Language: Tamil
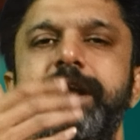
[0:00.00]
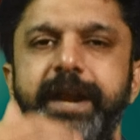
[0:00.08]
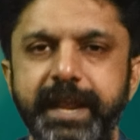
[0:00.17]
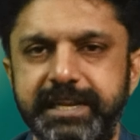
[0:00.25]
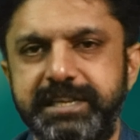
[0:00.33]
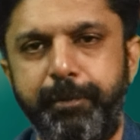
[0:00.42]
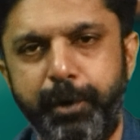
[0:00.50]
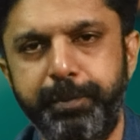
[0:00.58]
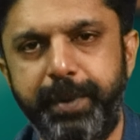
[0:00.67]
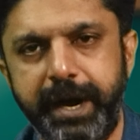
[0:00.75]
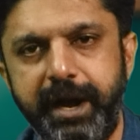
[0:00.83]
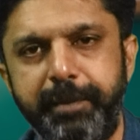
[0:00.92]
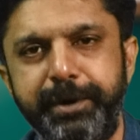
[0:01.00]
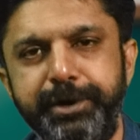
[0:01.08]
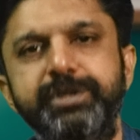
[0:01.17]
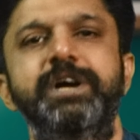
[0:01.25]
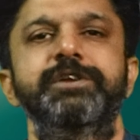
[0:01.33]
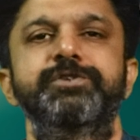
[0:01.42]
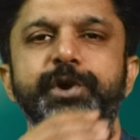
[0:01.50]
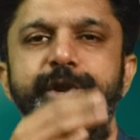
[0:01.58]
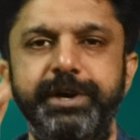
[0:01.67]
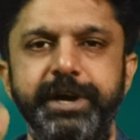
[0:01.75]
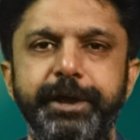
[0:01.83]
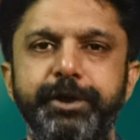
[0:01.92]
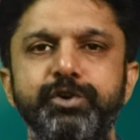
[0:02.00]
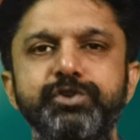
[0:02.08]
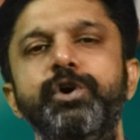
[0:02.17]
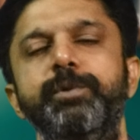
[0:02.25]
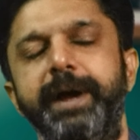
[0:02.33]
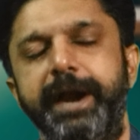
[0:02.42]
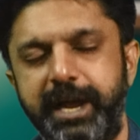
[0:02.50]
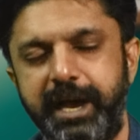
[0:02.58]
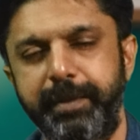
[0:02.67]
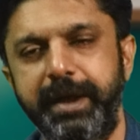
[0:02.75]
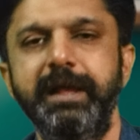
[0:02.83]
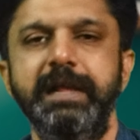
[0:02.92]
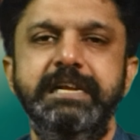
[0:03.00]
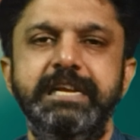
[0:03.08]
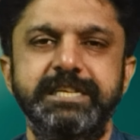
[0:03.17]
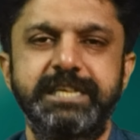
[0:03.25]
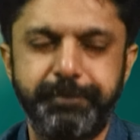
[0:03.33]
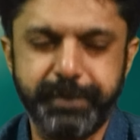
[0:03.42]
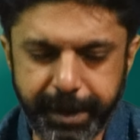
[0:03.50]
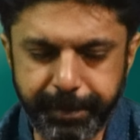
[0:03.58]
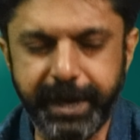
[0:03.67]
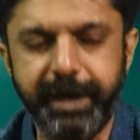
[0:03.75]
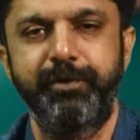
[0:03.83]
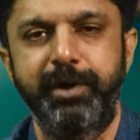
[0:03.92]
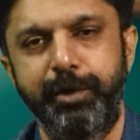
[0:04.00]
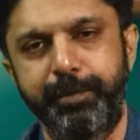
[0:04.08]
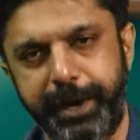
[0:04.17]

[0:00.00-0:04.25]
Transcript: நீங்க சப்போர்ட் பண்ணா மட்டும்தான் அது தொடர்ந்து நடக்கும் ஸோ மறக்காம சப்ஸ்கிரைப் பண்ணி ஃபாலோ